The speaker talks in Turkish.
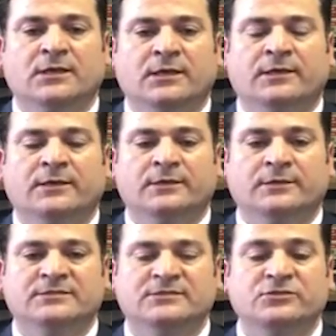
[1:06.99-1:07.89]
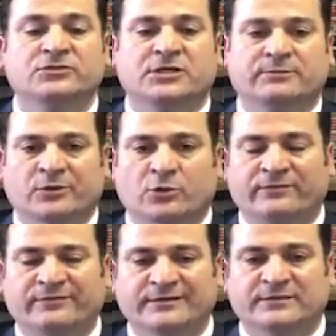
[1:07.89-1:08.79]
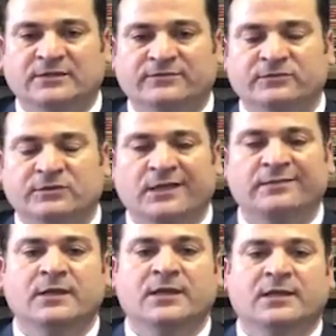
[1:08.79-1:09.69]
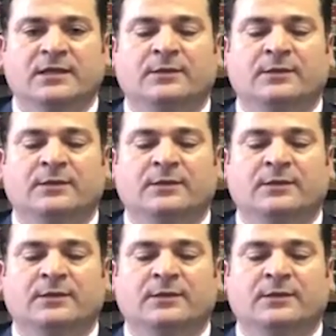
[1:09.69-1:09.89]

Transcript: e, sınır dışı etme görevlileri tarafından tarafından